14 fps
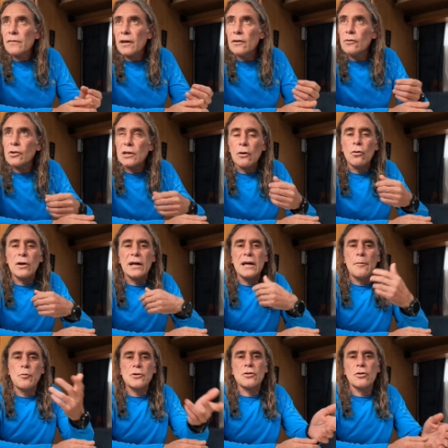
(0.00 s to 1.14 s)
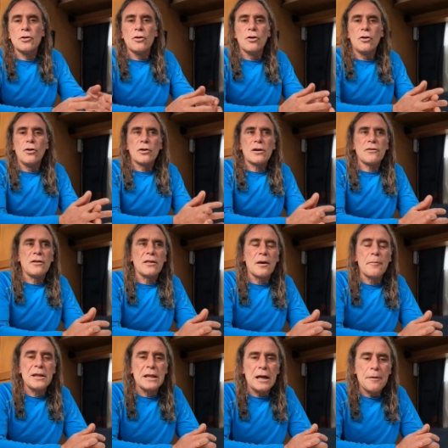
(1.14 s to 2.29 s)
que no es algo que haya puesto yo
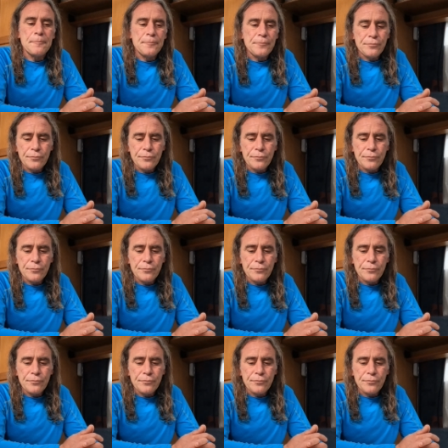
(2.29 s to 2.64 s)
recientemente.